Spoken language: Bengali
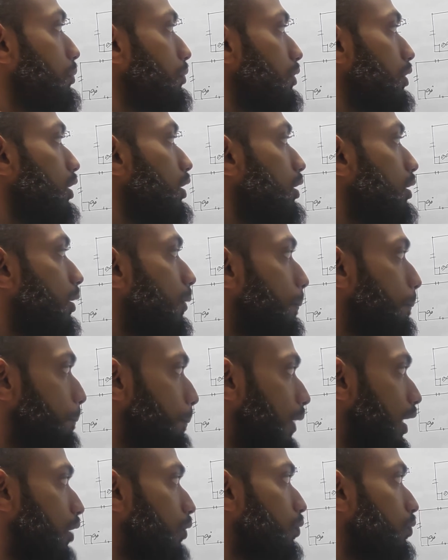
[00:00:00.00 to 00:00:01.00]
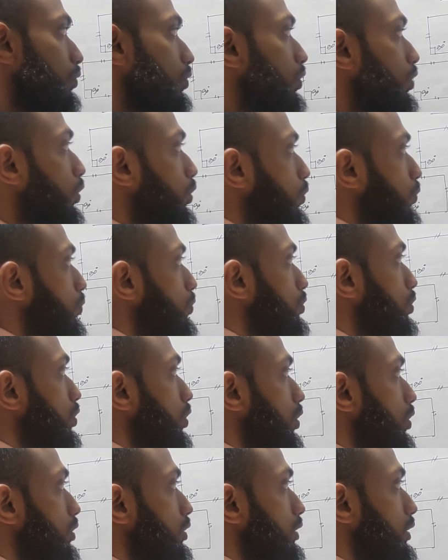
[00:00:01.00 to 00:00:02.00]
ত্রিভুজের বাহু
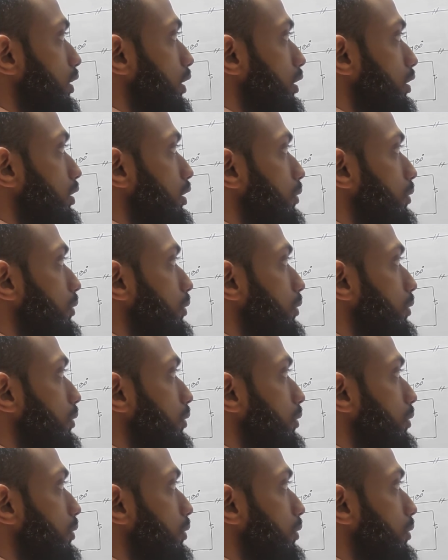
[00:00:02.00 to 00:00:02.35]
উচ্চতা হচ্ছে